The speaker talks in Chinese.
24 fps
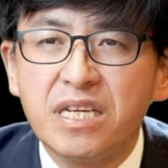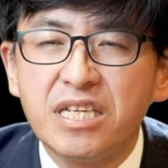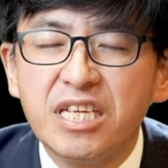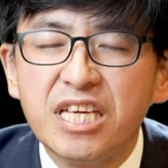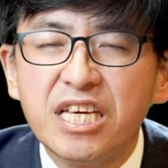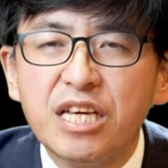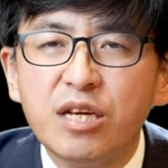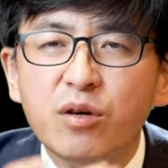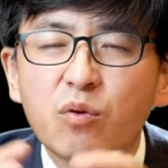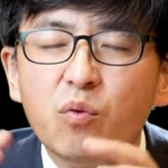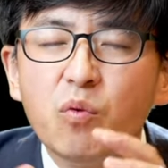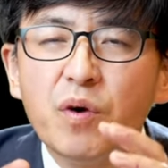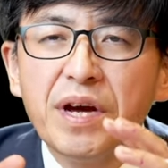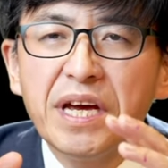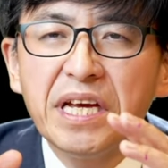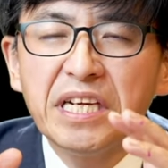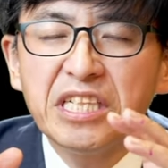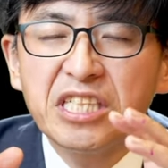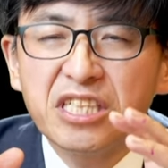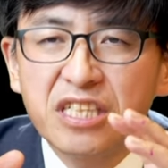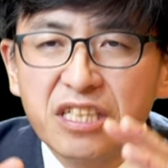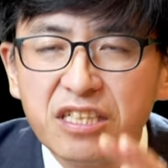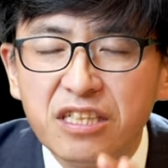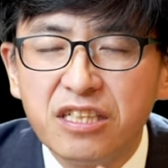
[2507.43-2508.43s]
因为
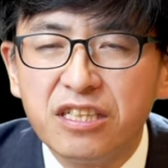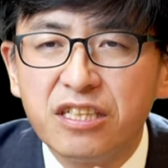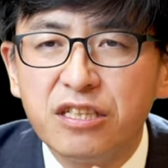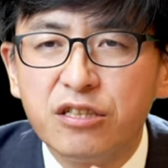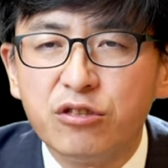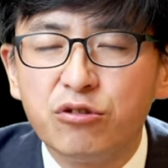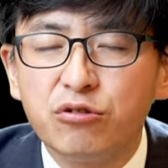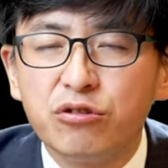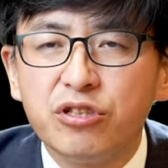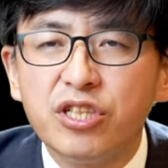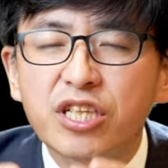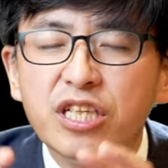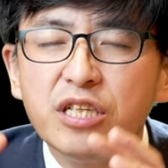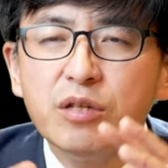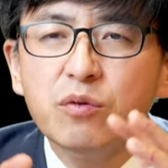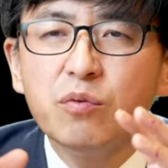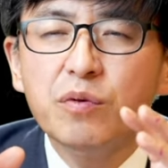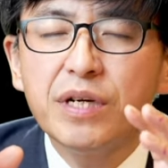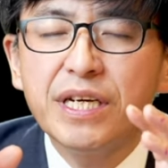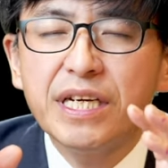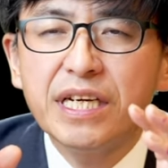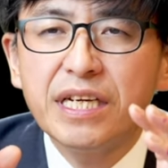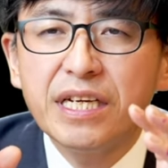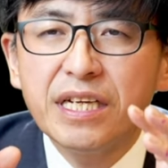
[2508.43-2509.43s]
神的应许，因
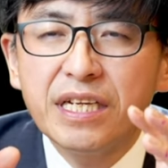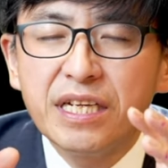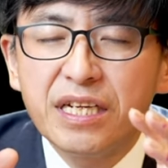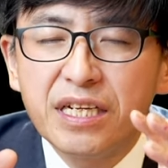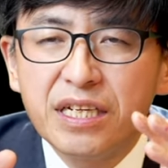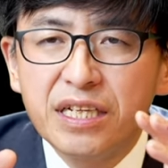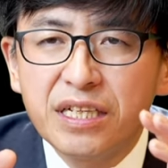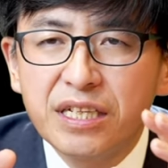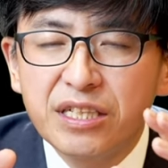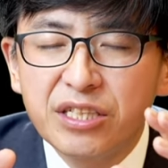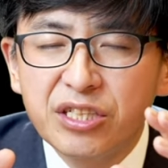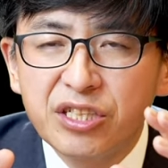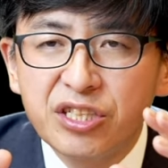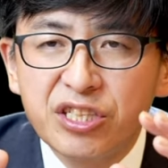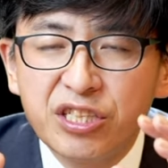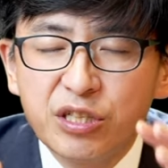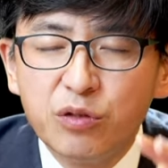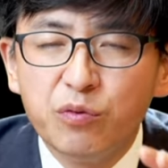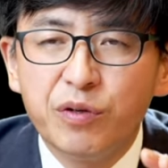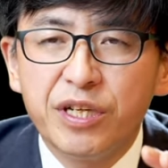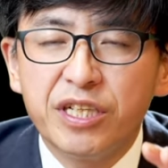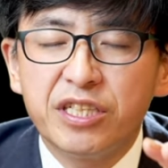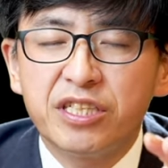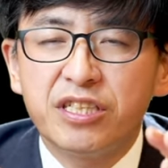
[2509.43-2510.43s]
为
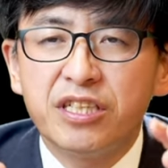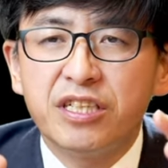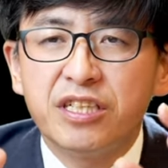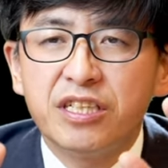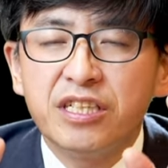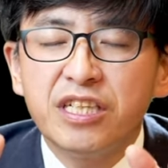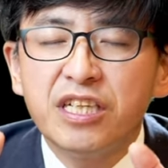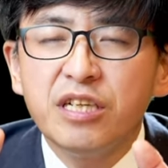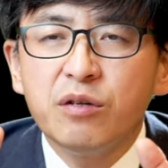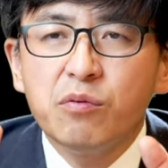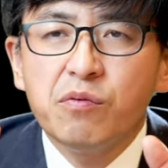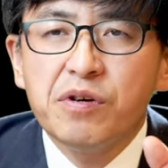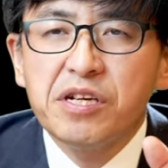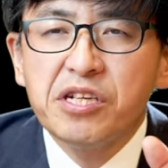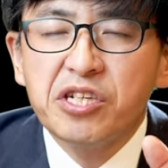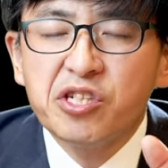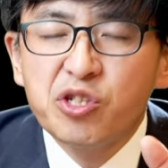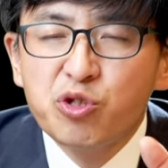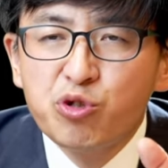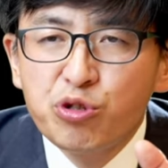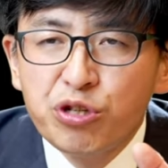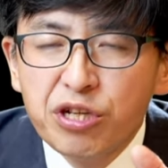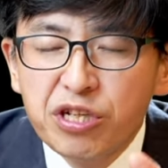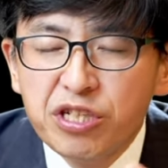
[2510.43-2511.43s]
敬畏神，因为
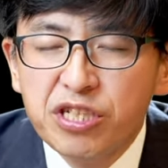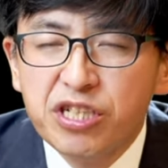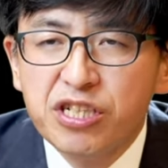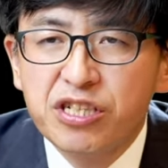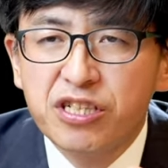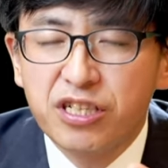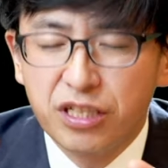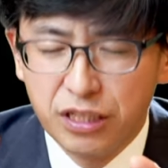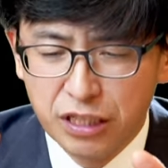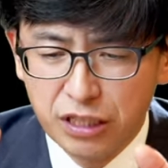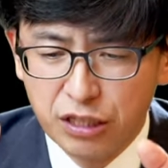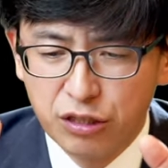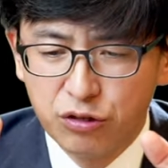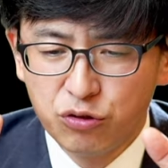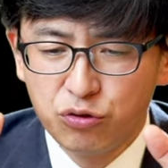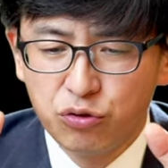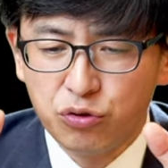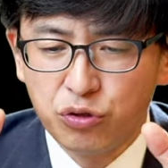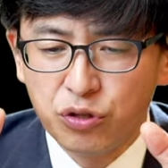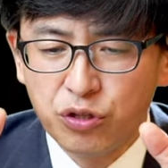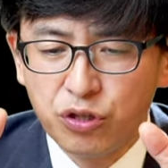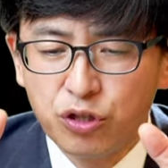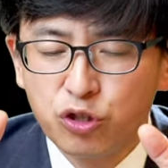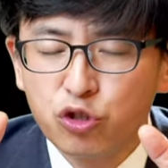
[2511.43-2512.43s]
确信神的应
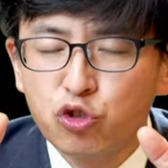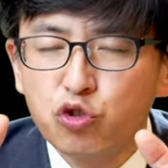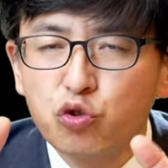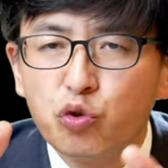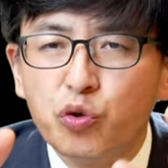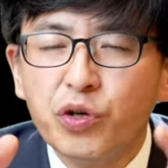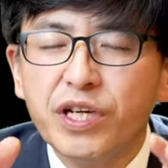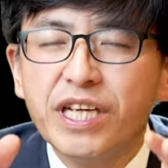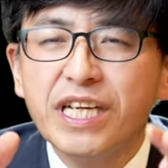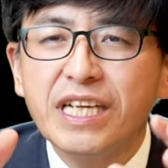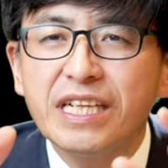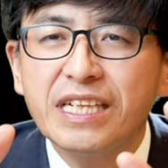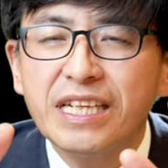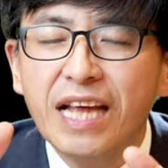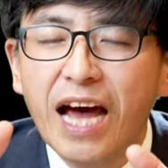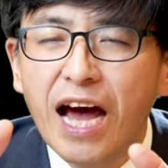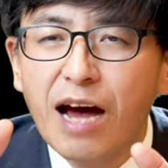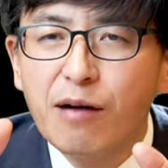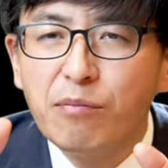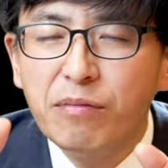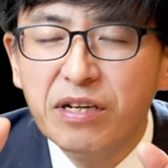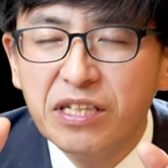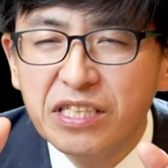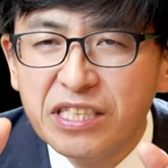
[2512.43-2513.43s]
许，所以
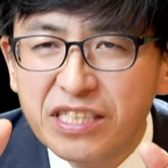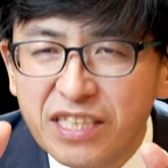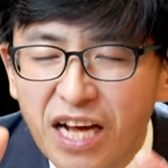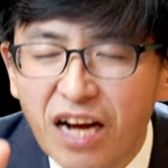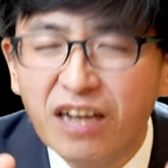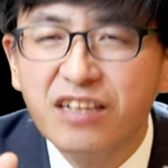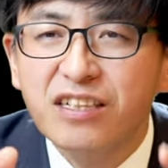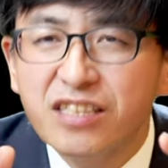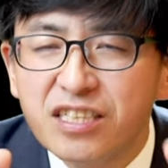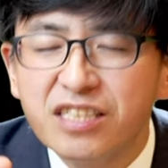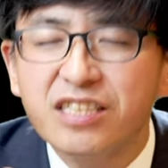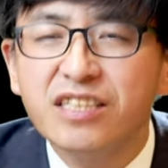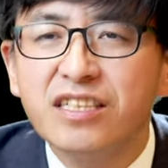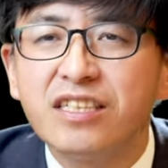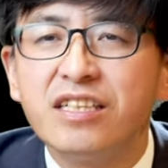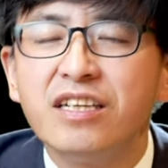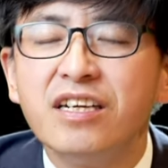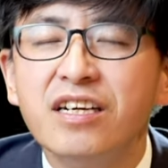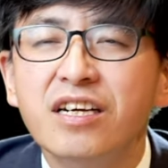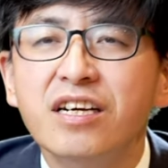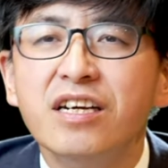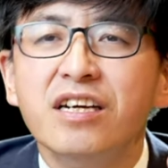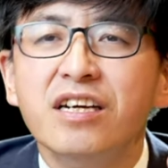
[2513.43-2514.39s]
他们相信